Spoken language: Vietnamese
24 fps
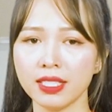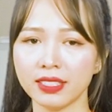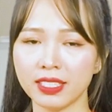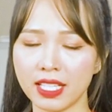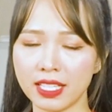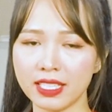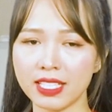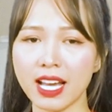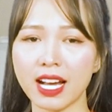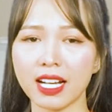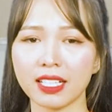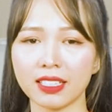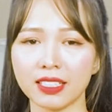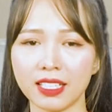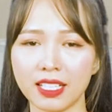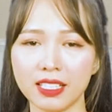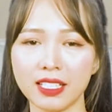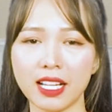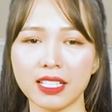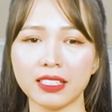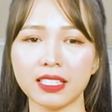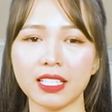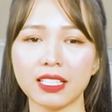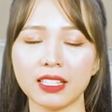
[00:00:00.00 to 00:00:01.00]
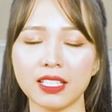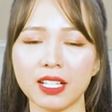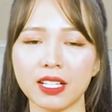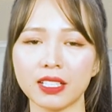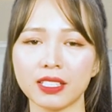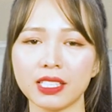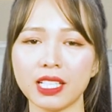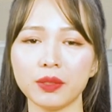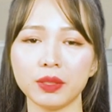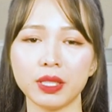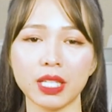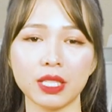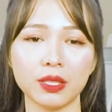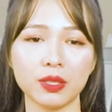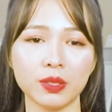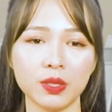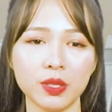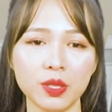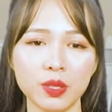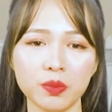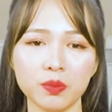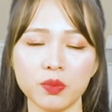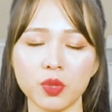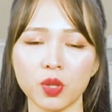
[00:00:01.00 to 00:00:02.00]
dễ dàng lấy lại tinh thần giao dịch
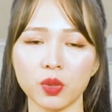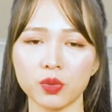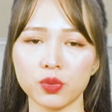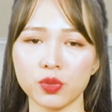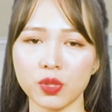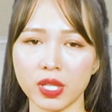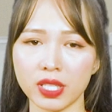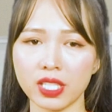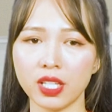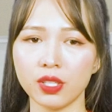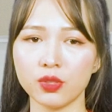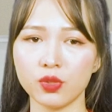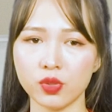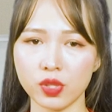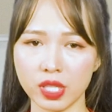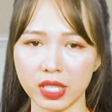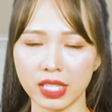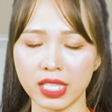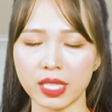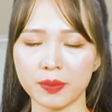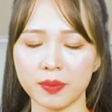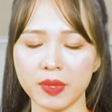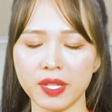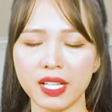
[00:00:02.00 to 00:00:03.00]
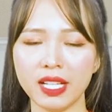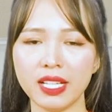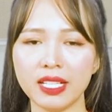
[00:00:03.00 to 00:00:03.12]
như một trader chuyên nghiệp.